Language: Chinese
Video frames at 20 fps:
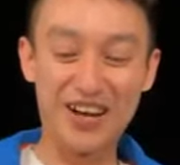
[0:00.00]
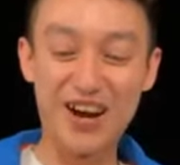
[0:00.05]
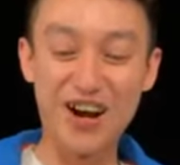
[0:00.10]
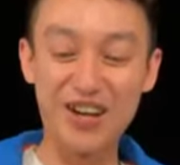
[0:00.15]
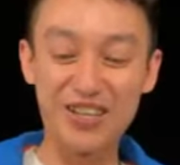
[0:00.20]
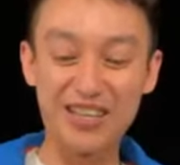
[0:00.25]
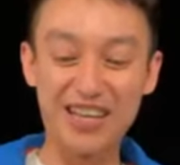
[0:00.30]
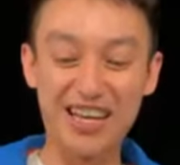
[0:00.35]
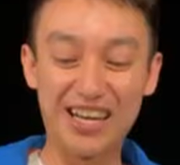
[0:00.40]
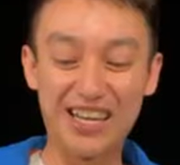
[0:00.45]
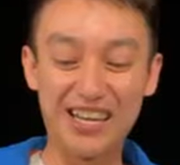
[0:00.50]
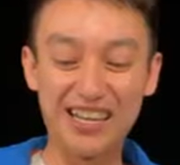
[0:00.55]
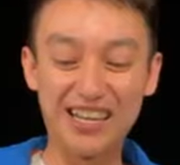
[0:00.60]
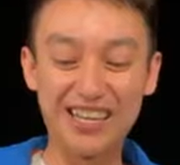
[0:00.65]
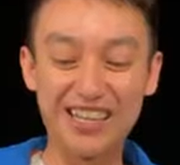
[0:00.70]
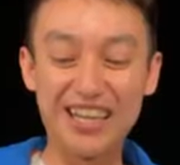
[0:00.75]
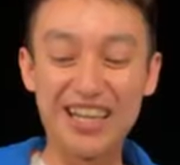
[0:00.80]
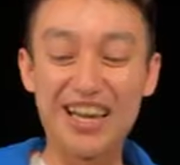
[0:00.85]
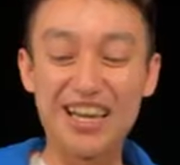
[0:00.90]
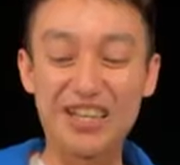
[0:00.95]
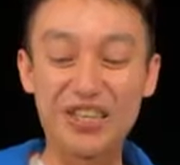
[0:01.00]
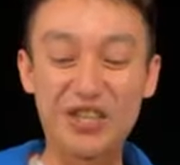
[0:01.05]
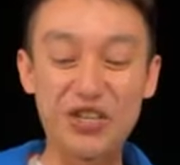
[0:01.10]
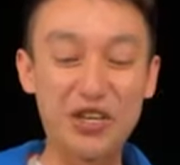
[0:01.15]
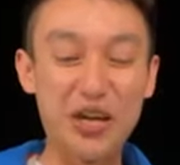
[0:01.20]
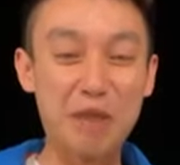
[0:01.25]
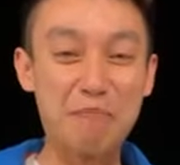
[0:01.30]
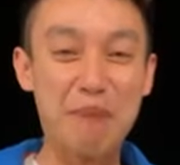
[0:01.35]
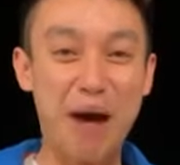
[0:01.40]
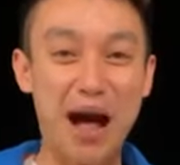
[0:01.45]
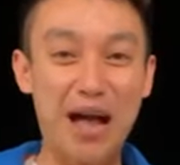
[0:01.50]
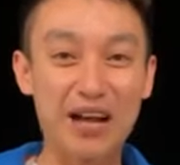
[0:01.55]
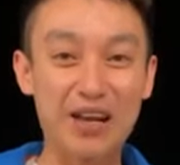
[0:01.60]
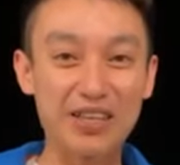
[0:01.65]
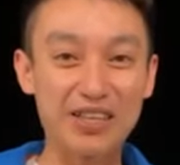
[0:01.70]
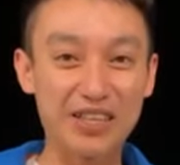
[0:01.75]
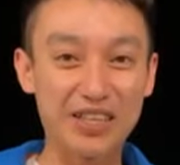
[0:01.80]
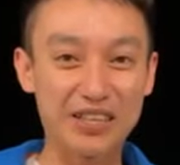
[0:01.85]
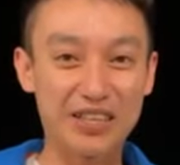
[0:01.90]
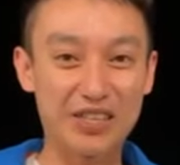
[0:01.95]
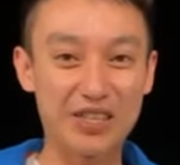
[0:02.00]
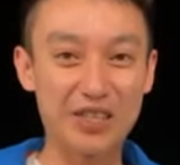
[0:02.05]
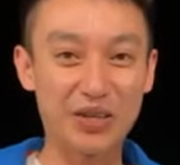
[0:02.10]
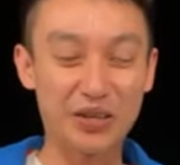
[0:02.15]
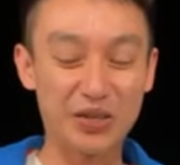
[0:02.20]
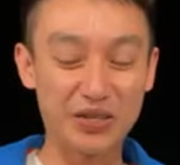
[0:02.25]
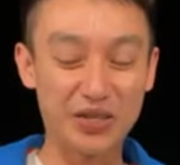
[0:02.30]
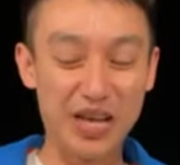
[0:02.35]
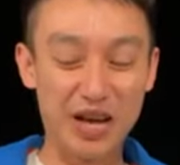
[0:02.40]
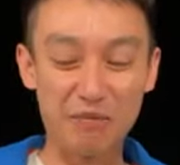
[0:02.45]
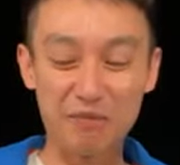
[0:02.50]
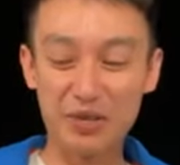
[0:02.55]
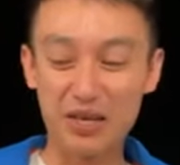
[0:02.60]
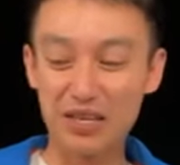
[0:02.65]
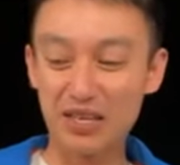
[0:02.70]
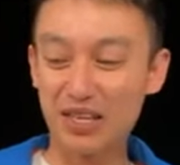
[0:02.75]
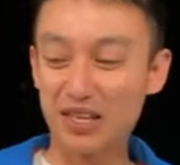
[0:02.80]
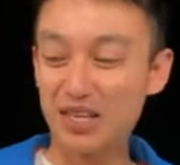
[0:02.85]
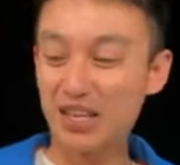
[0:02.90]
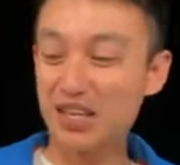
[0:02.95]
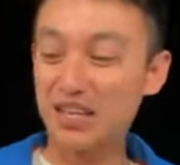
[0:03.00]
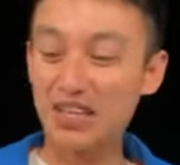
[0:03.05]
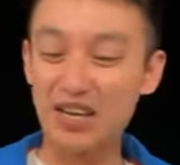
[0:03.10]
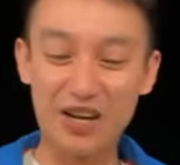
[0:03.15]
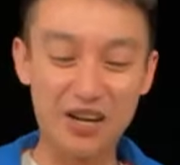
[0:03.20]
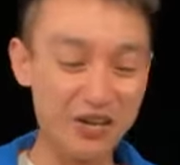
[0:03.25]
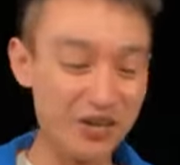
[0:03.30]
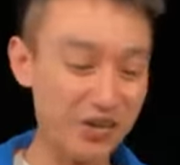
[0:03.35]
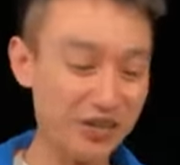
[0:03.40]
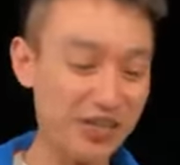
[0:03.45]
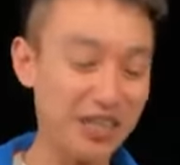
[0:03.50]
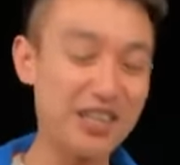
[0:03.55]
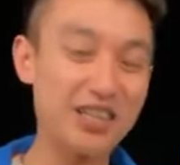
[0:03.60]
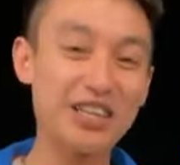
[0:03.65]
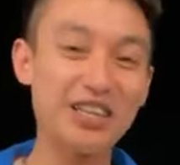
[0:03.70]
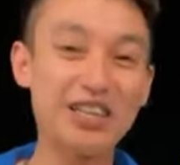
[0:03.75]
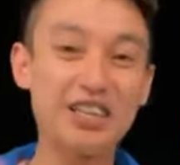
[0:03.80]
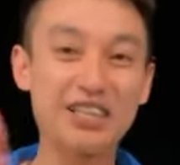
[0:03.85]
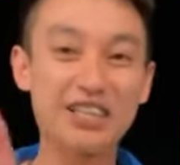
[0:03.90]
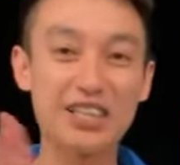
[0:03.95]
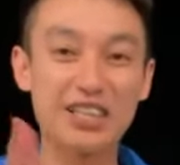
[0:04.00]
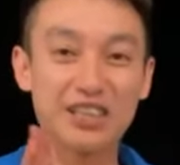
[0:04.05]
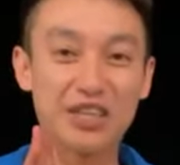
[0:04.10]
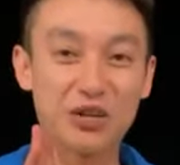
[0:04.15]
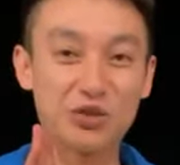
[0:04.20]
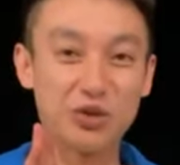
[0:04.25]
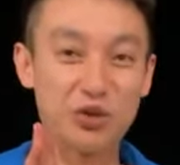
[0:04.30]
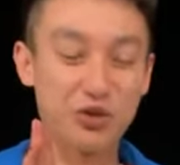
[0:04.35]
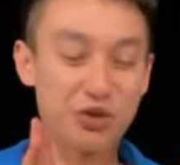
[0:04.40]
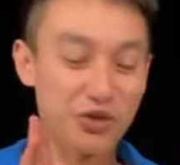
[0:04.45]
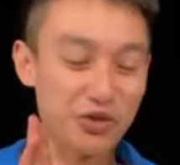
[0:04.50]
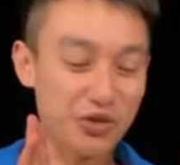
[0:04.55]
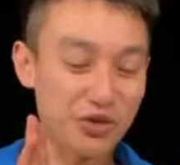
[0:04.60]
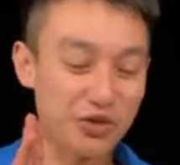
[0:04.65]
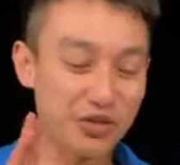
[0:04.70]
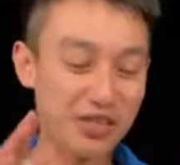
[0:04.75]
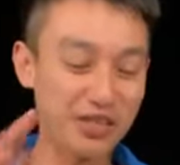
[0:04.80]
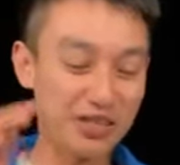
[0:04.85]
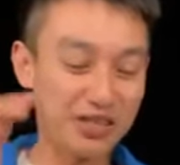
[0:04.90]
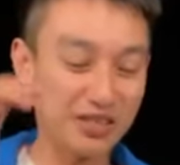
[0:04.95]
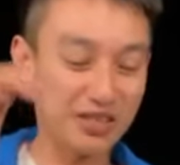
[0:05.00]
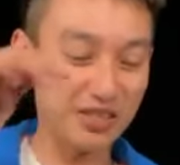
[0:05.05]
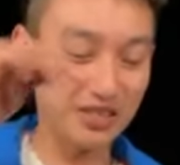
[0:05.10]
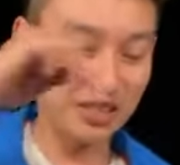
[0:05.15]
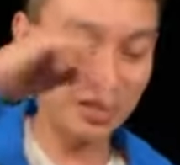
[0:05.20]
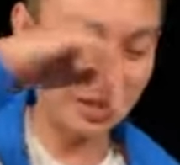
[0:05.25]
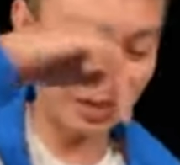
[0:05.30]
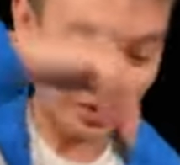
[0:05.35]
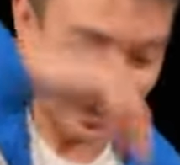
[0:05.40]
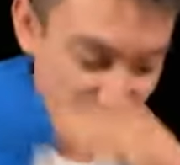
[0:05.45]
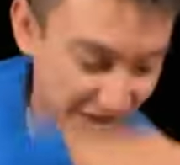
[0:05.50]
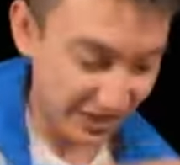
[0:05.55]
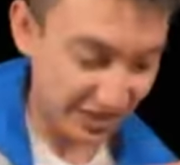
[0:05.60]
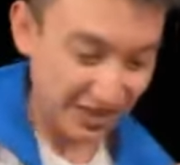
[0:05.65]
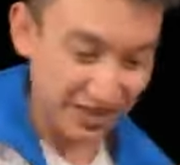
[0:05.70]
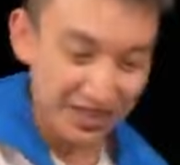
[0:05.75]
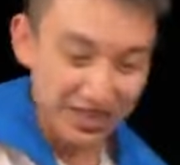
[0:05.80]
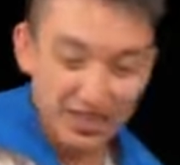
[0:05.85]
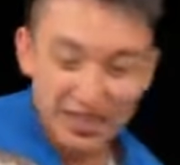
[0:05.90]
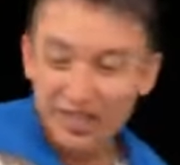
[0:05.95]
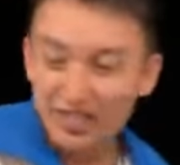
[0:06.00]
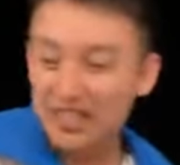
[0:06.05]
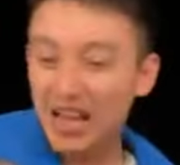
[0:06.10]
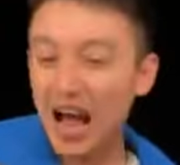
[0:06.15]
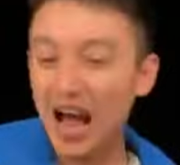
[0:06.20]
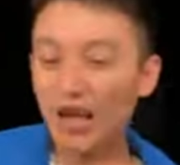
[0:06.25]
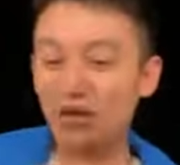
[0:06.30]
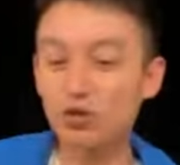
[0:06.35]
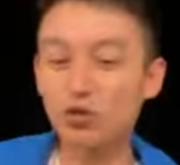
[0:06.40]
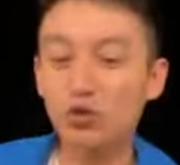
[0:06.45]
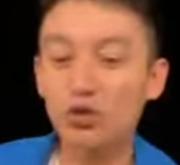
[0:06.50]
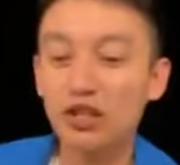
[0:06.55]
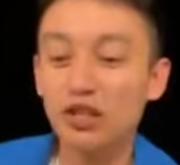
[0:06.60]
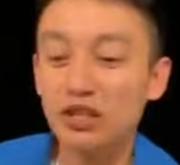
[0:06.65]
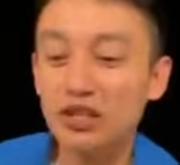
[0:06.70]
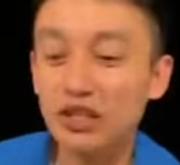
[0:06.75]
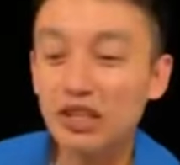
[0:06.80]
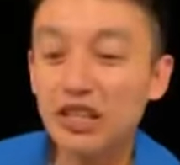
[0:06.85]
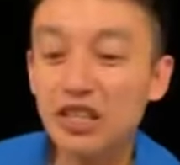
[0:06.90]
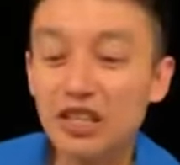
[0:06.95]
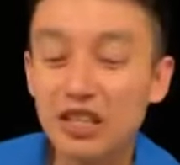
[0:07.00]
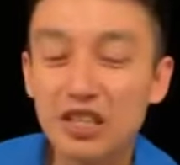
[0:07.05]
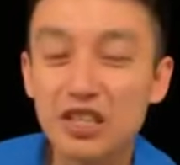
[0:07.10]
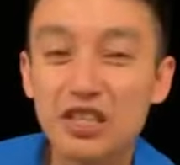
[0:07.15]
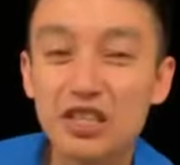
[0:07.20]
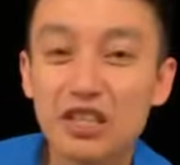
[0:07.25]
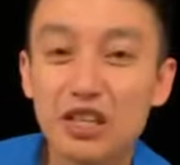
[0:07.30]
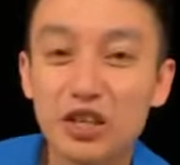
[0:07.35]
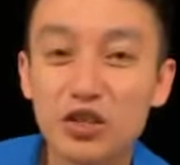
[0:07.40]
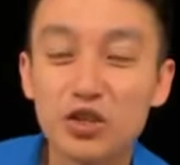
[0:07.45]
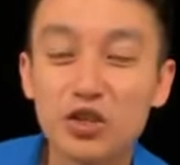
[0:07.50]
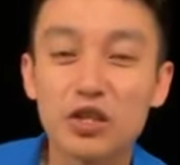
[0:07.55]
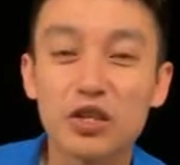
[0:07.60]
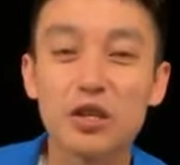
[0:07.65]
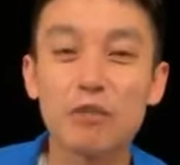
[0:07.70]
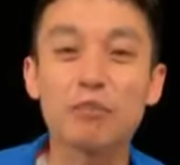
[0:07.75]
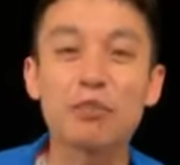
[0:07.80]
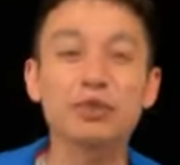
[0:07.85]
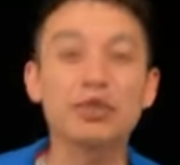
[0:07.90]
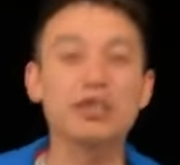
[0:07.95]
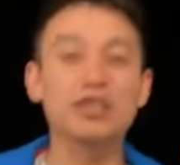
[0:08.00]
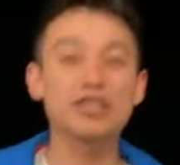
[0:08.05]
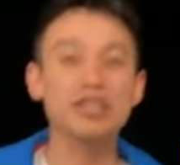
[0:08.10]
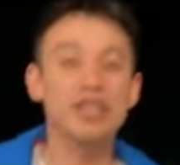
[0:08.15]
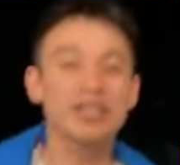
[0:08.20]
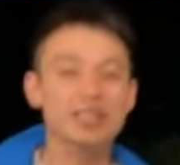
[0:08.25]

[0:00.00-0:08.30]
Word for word: 然后呢，你就可以爬到这个石头的上面，然后用那个像跳水选手的那个姿势，就是差距的意思呢，就是你不能